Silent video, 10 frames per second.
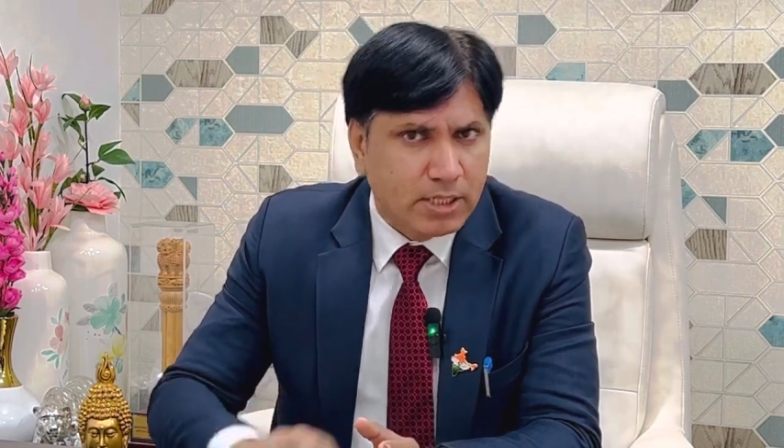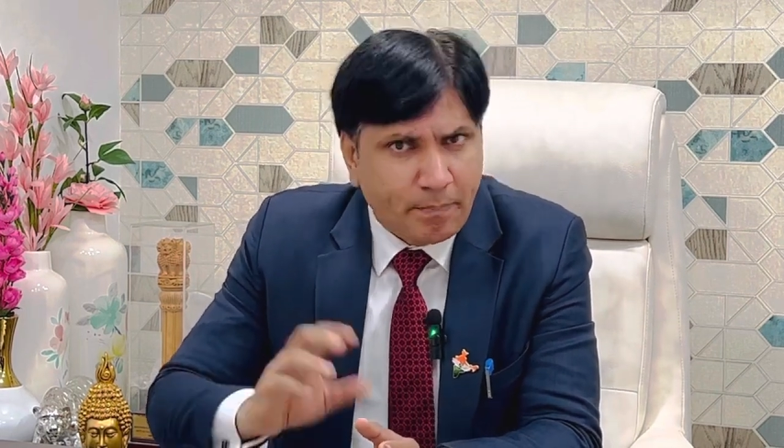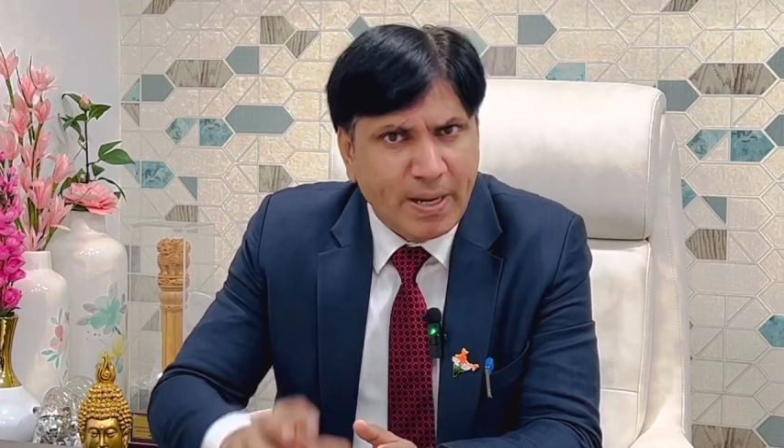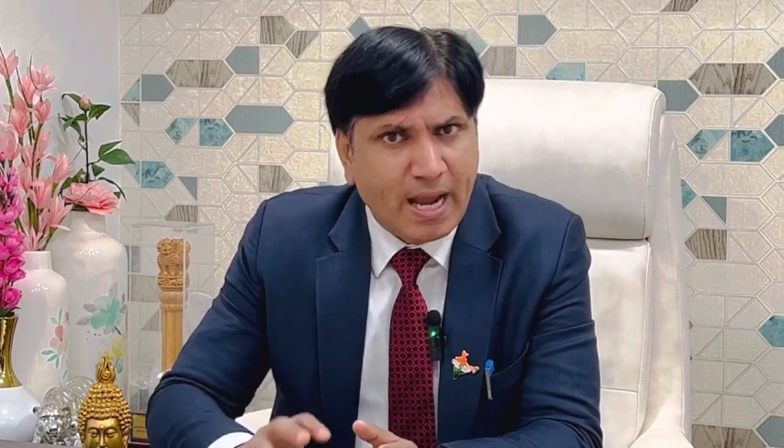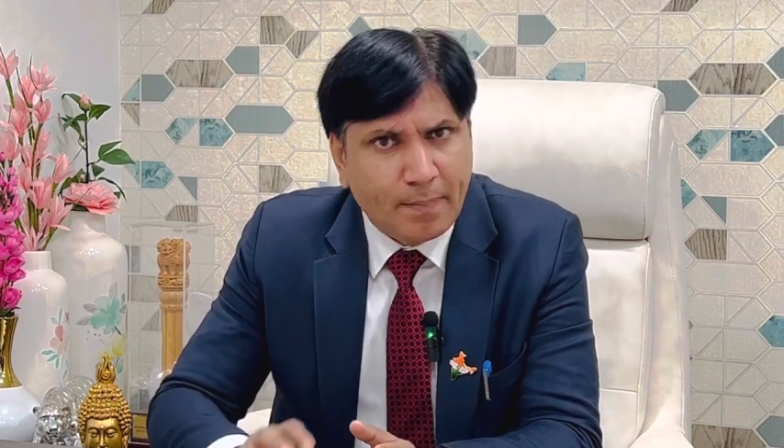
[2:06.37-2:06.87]

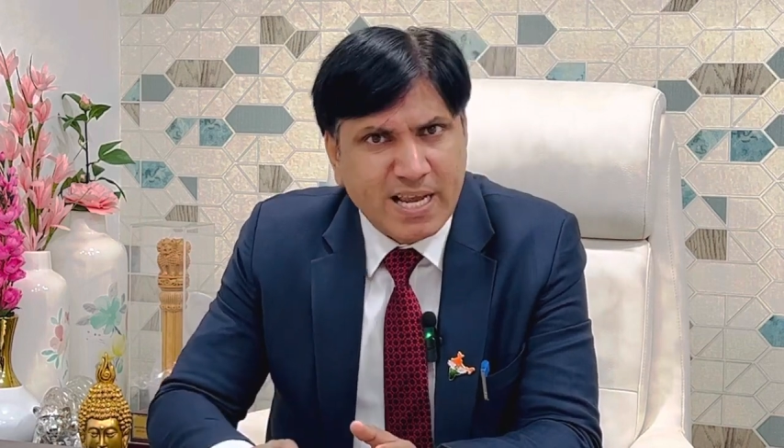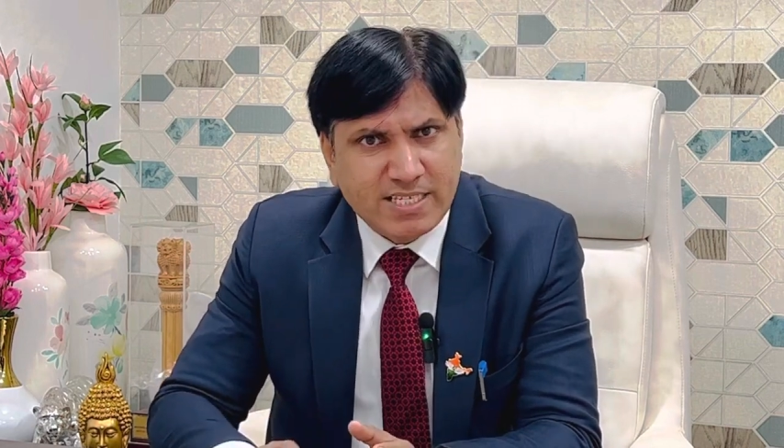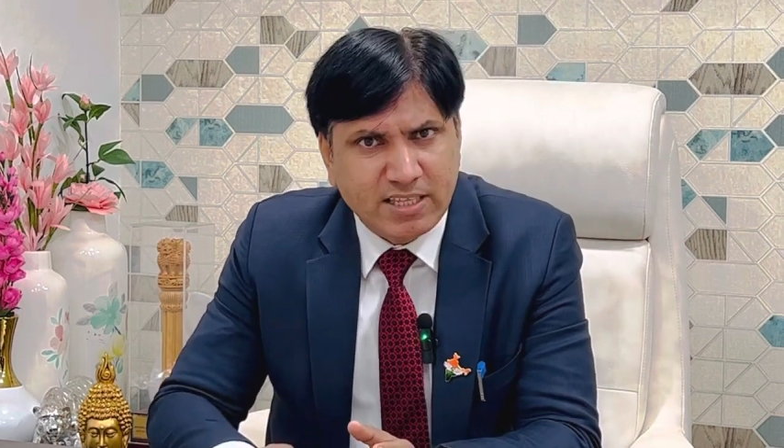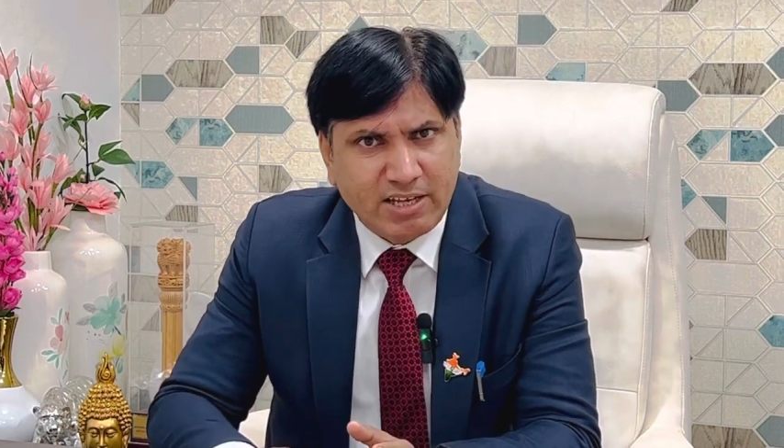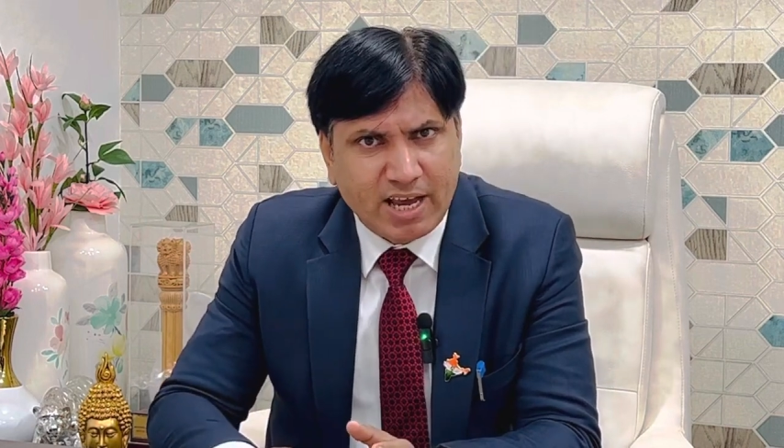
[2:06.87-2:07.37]
जब भी आपकी
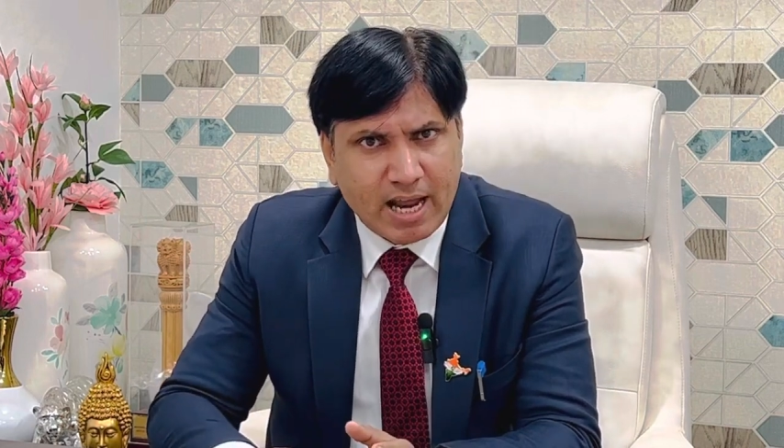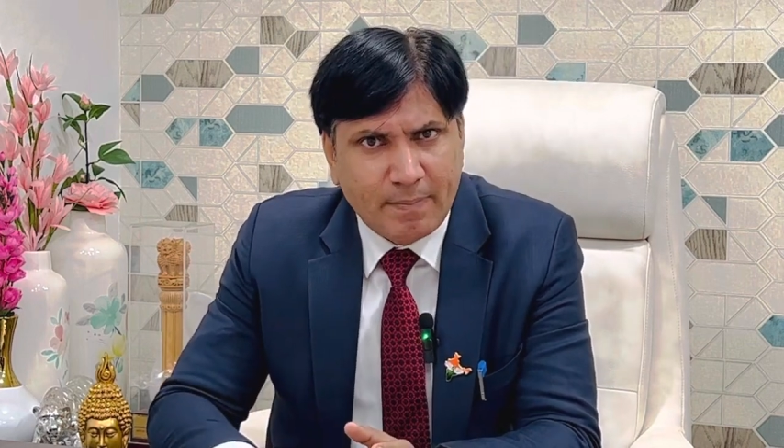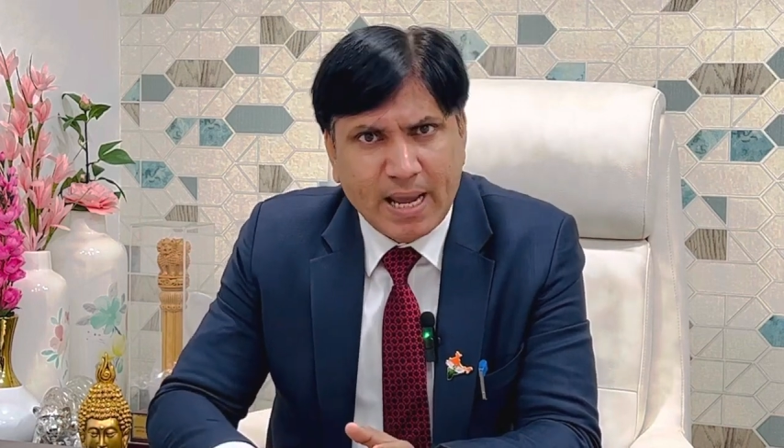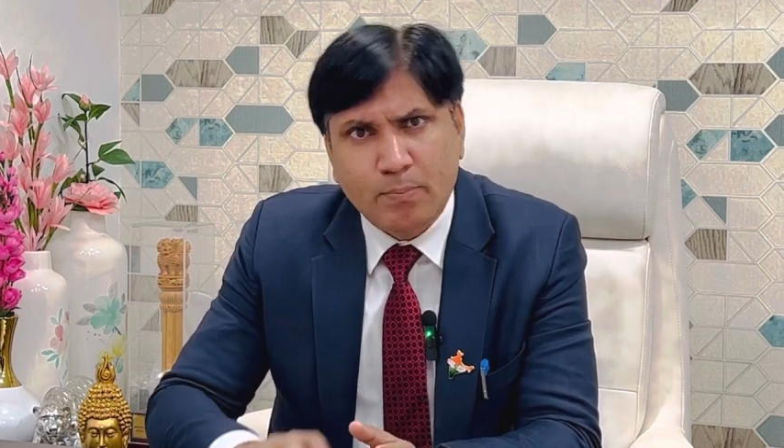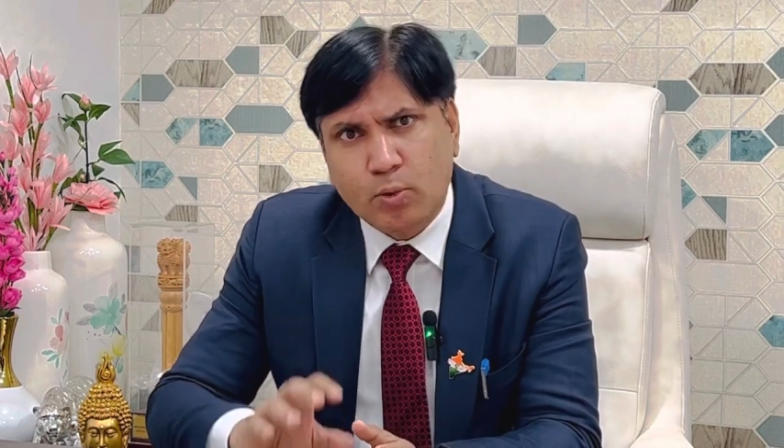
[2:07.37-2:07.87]
स्थिति
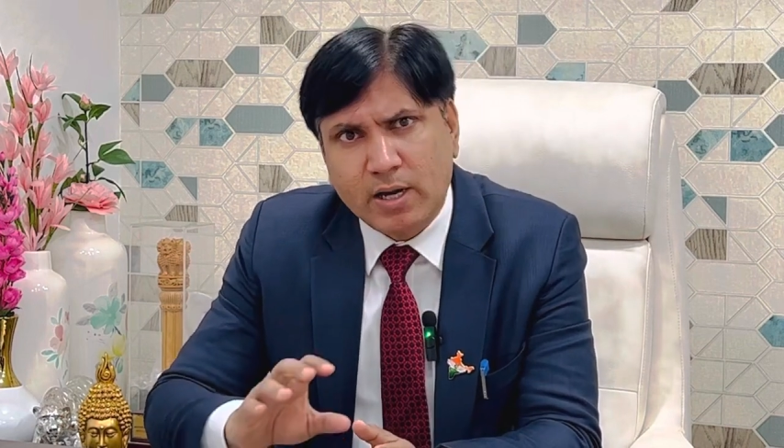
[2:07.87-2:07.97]
खराब है आपको